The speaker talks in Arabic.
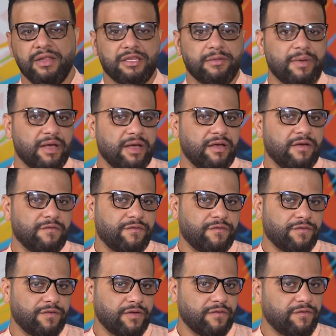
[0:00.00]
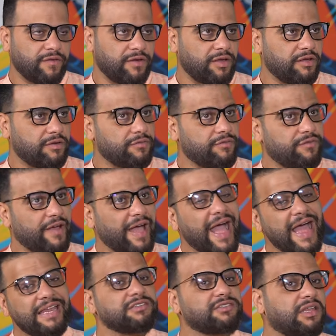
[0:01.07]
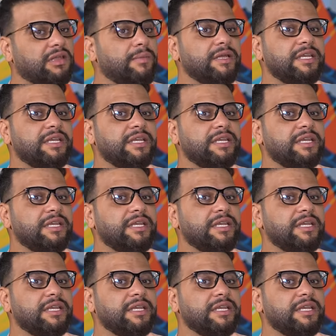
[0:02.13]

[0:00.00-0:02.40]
تبقى في في في عقلك طالما